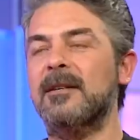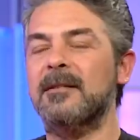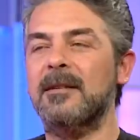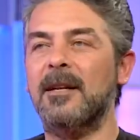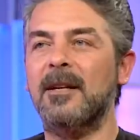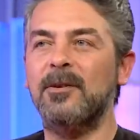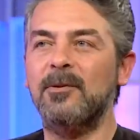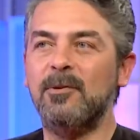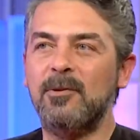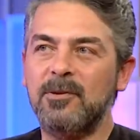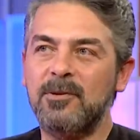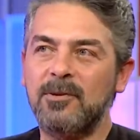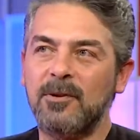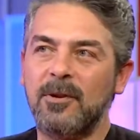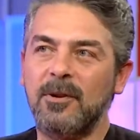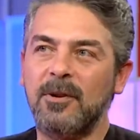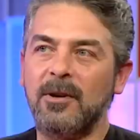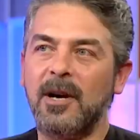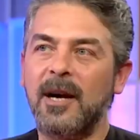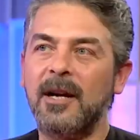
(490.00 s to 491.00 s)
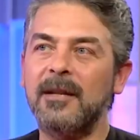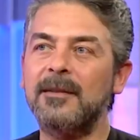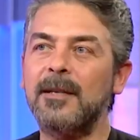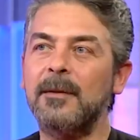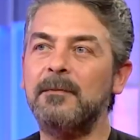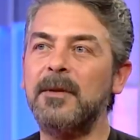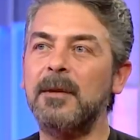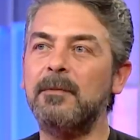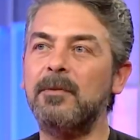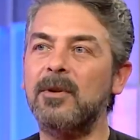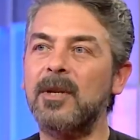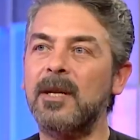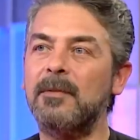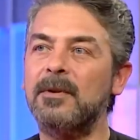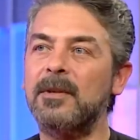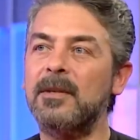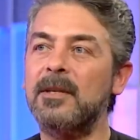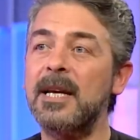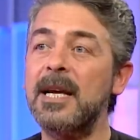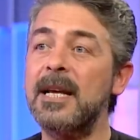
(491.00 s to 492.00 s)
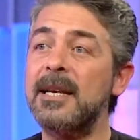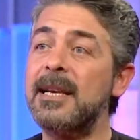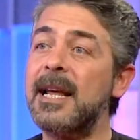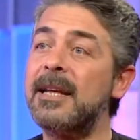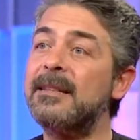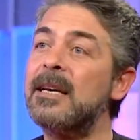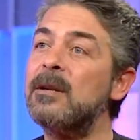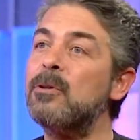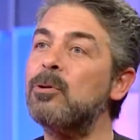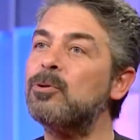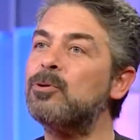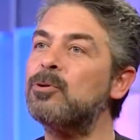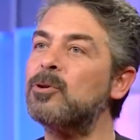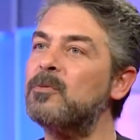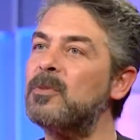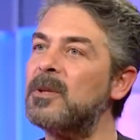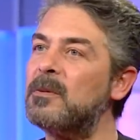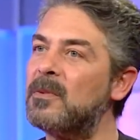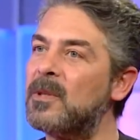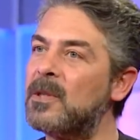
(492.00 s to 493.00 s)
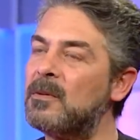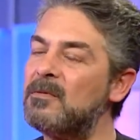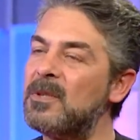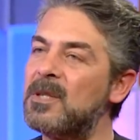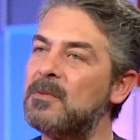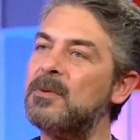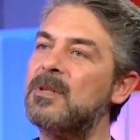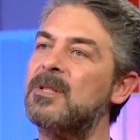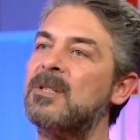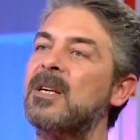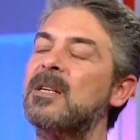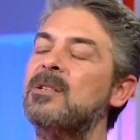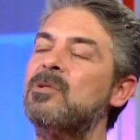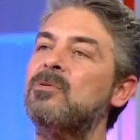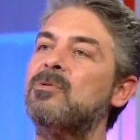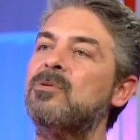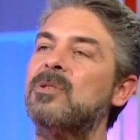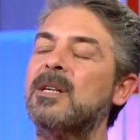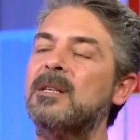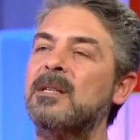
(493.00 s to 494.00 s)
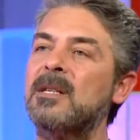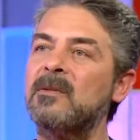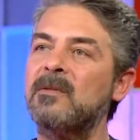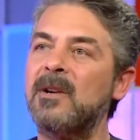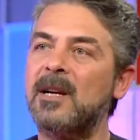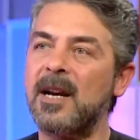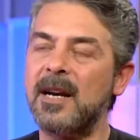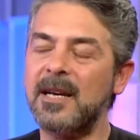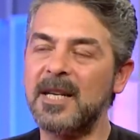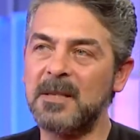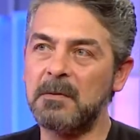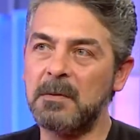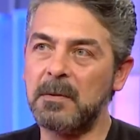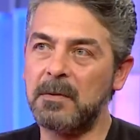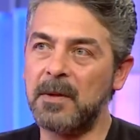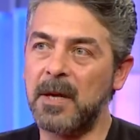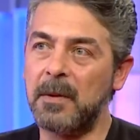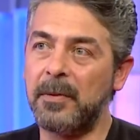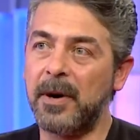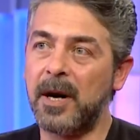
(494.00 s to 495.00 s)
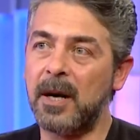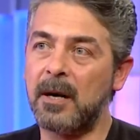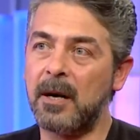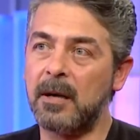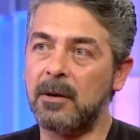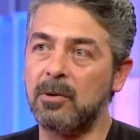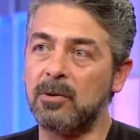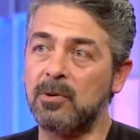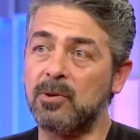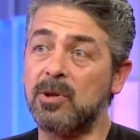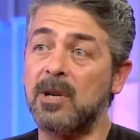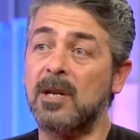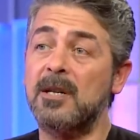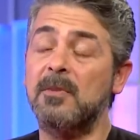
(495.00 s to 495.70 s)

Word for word: Hazal doğru söylüyor. Antep'te böyle bir neden olduğunu bilmediğimiz bir ses yüksekliği var. Herkes birbirle bağırarak konuşur.